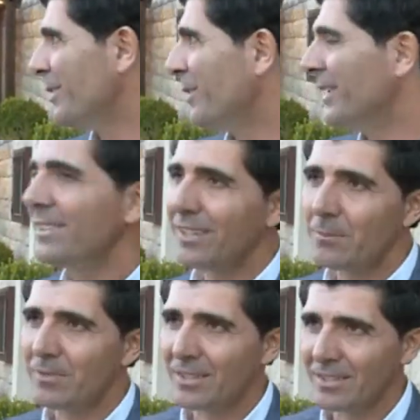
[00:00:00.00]
وعندي
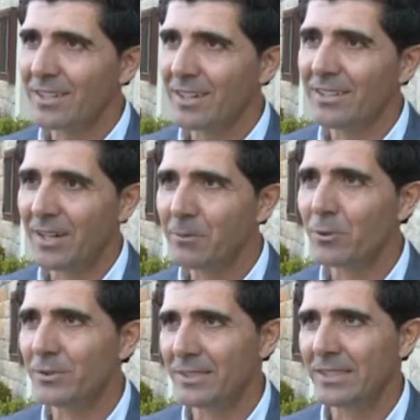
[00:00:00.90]
كم ترتيله انا
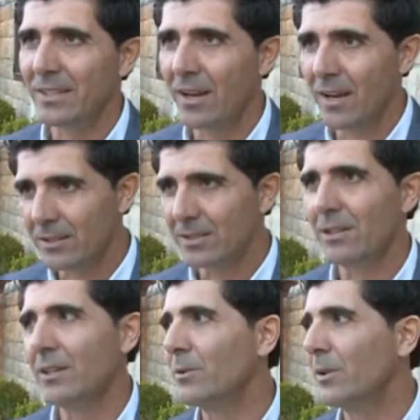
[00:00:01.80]
عاملهم يعني
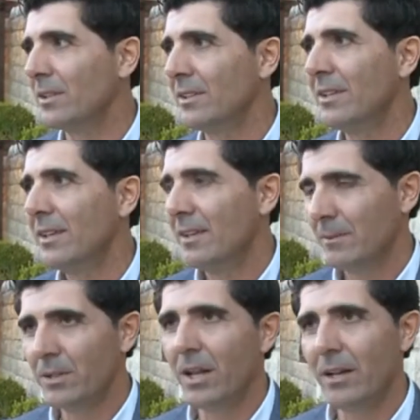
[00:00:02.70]
للعذراء لل...
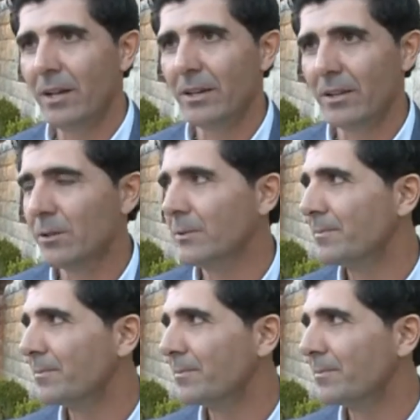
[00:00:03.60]
من الحاني